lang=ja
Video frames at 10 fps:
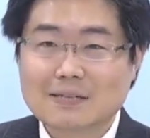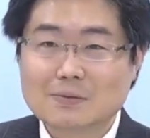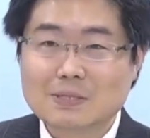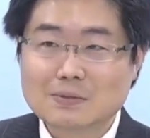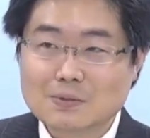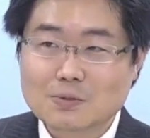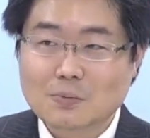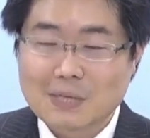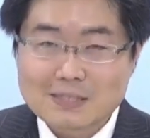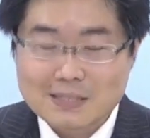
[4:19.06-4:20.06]
理由
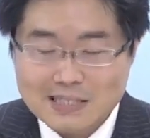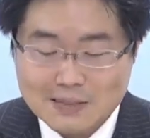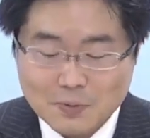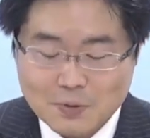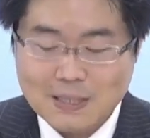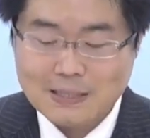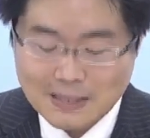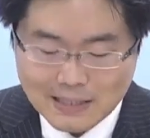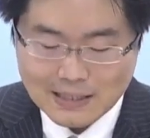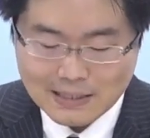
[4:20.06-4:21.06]
書をベースにしているものな
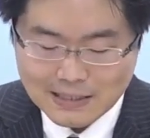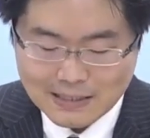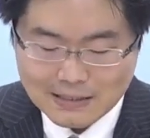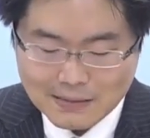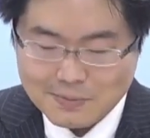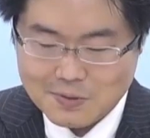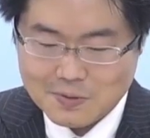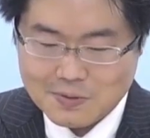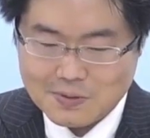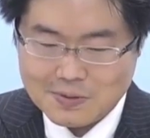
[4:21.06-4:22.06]
んで多
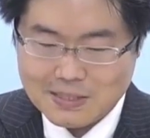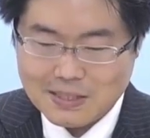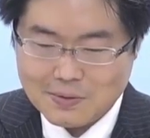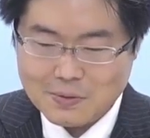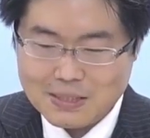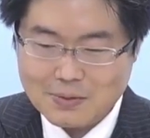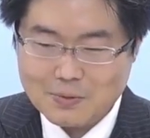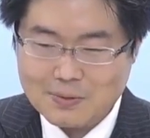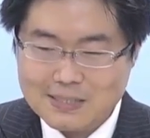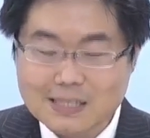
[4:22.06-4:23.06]
分参考にな
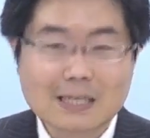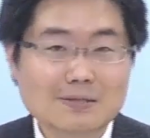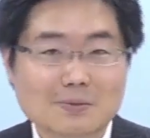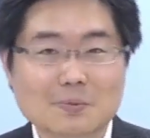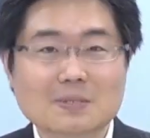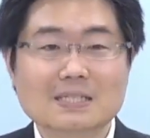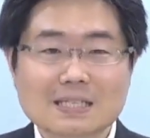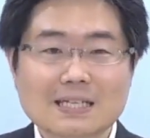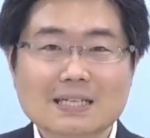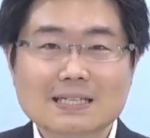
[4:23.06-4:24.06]
ることは絶対あると思うんです
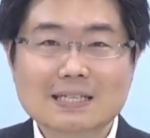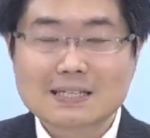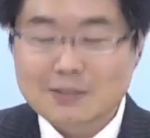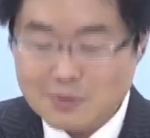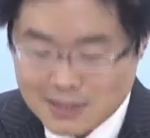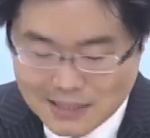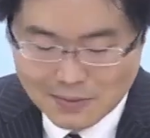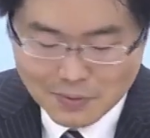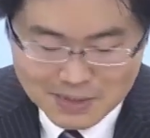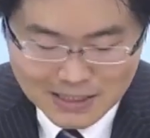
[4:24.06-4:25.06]
ね。でいろんな
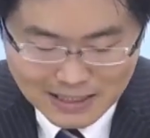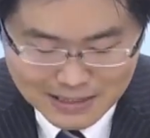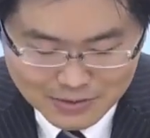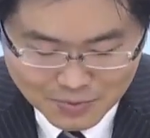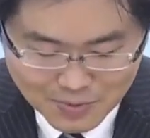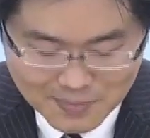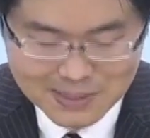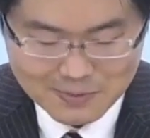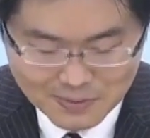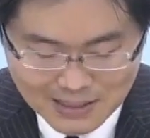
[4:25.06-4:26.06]
参考の仕方あると思い
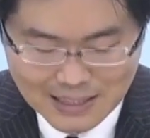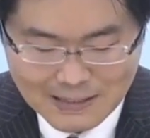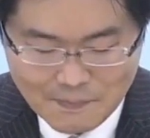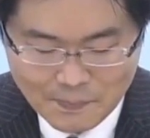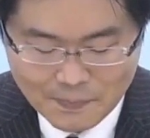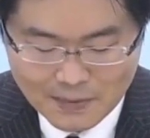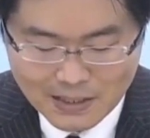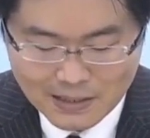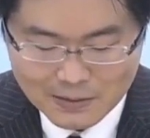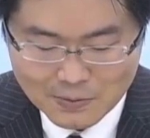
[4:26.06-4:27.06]
ますので
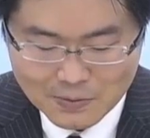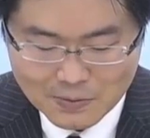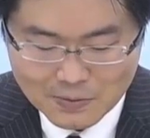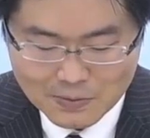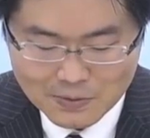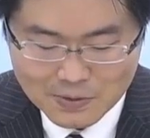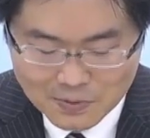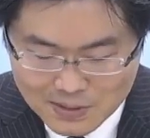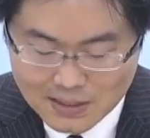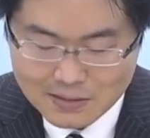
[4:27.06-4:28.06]
いろ
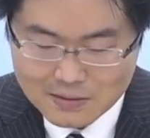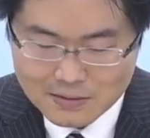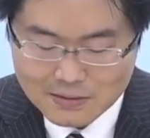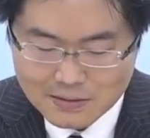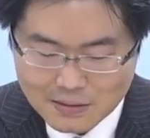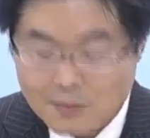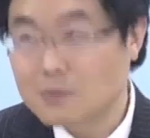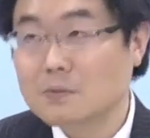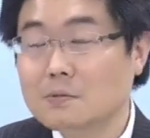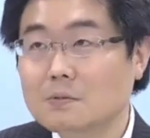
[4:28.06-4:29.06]
んな結
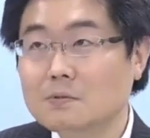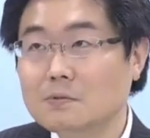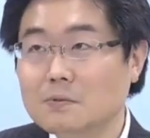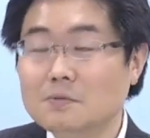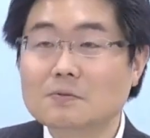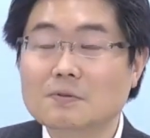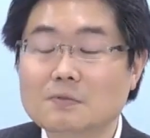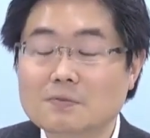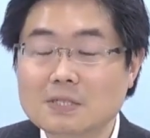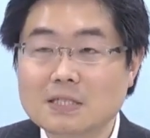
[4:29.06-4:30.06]
構中上級と
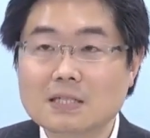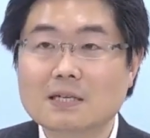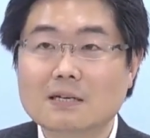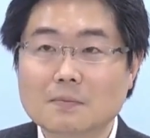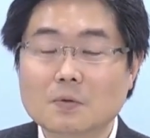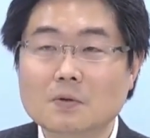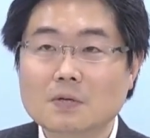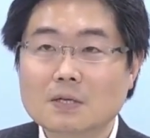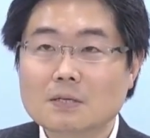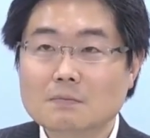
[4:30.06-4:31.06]
いうふうに言いながらも
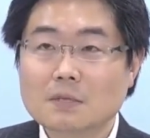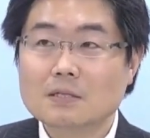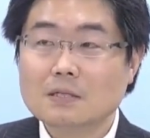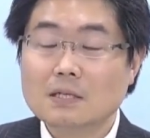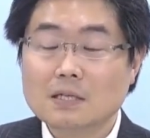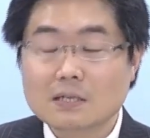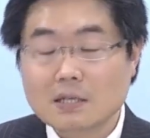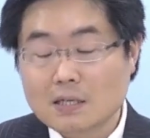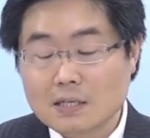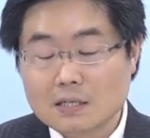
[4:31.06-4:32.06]
何年
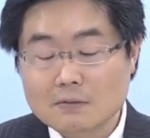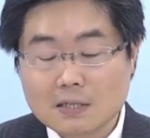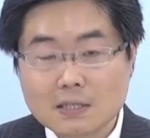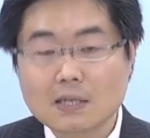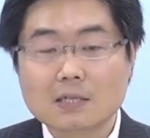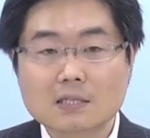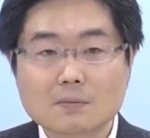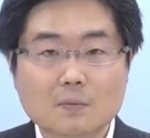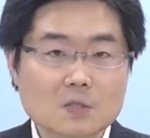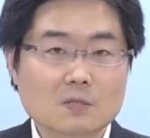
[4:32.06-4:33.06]
かやられてる方であっ
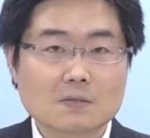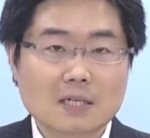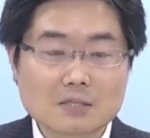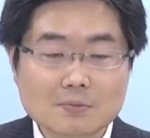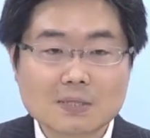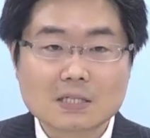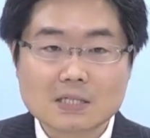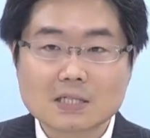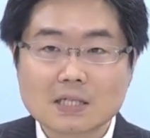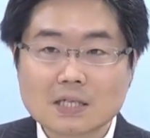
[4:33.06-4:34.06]
てももちろん大丈夫だ
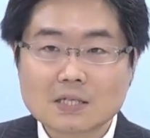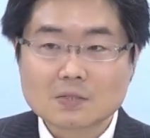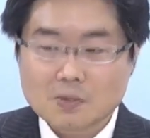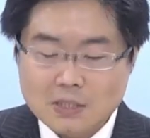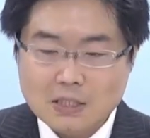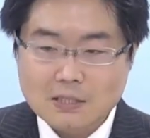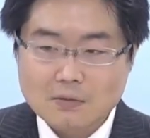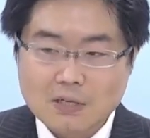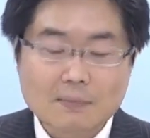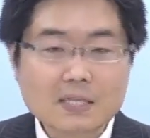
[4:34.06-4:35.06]
し初心者だ
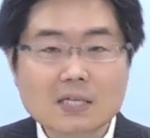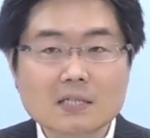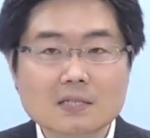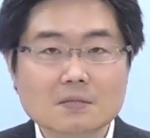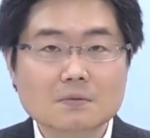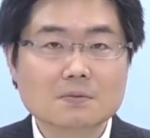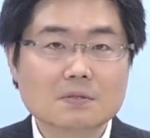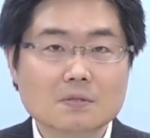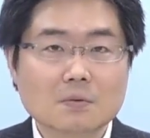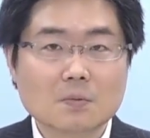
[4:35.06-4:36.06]
けど頑張りたいっていうふ
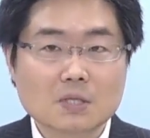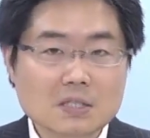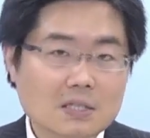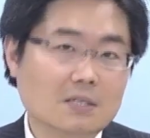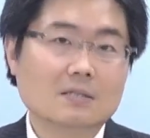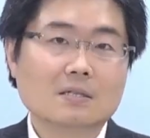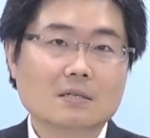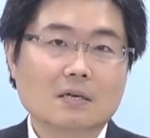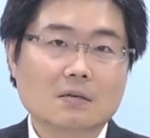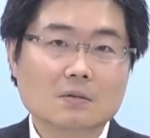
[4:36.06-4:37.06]
うに思い切って
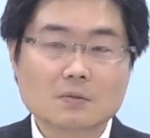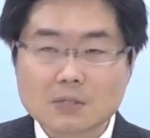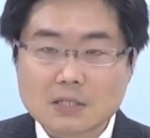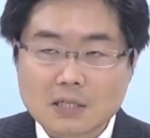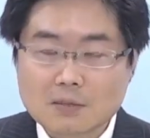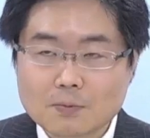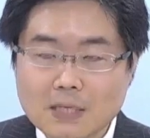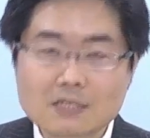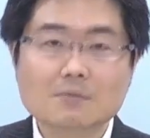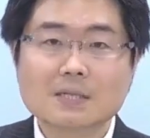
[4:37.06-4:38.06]
挑んでいただいても
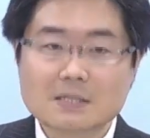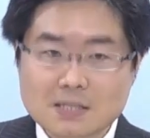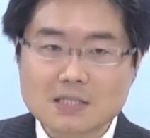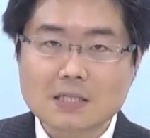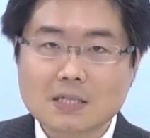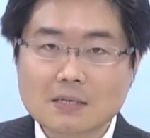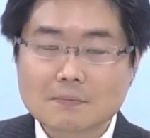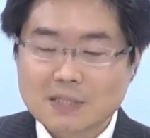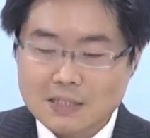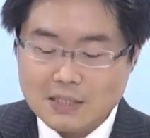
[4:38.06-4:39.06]
大丈夫ですし
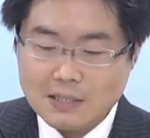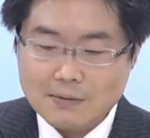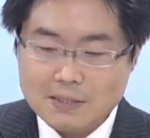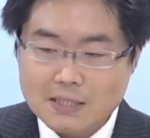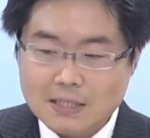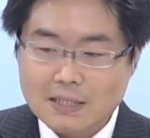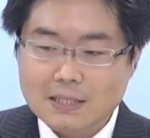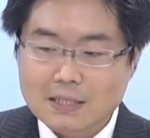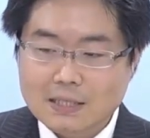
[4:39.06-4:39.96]
皆さんに合わせて